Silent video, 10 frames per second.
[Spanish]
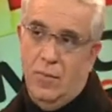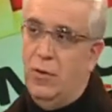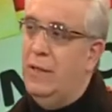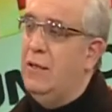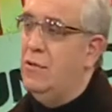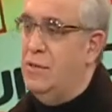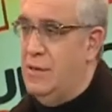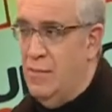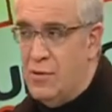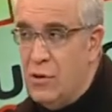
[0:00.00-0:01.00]
Por lo tanto, si
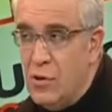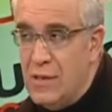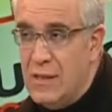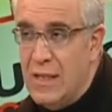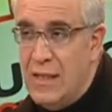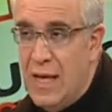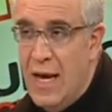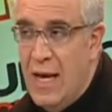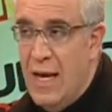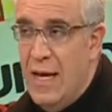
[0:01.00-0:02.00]
estamos en
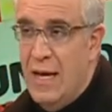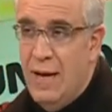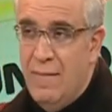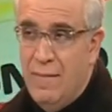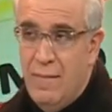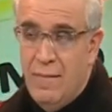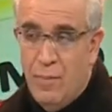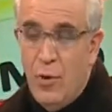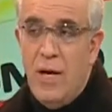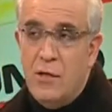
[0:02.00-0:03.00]
260,
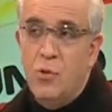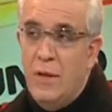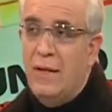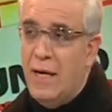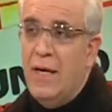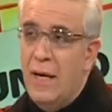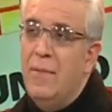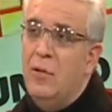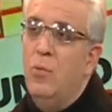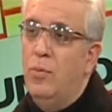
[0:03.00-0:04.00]
podría subir
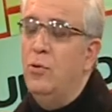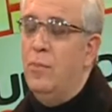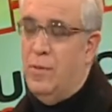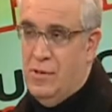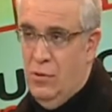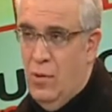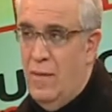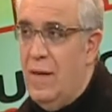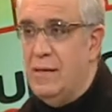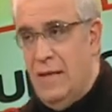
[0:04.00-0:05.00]
tranquilamente un punto
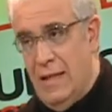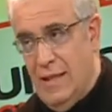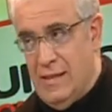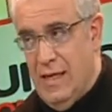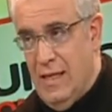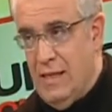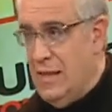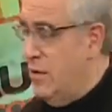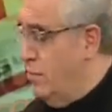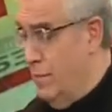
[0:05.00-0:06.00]
porcentual más la tasa de
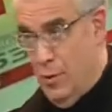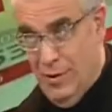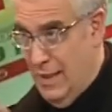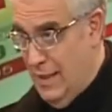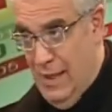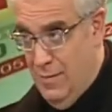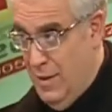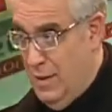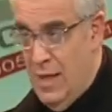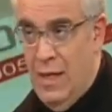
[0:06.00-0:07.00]
10 años, pero
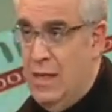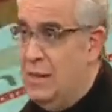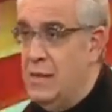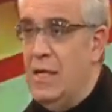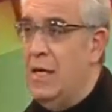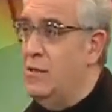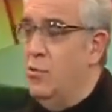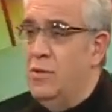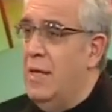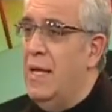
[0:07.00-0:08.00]
tranquilamente, sin que
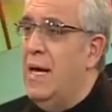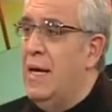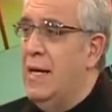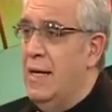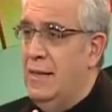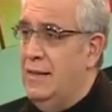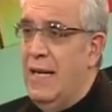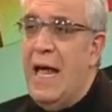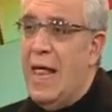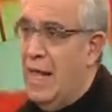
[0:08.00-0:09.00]
suceda
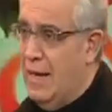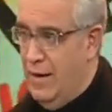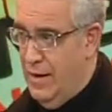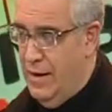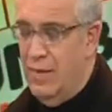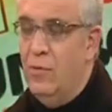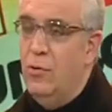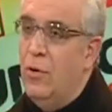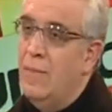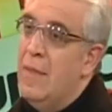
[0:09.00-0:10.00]
este, nada en el
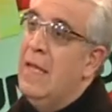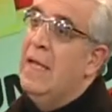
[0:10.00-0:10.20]
mundo.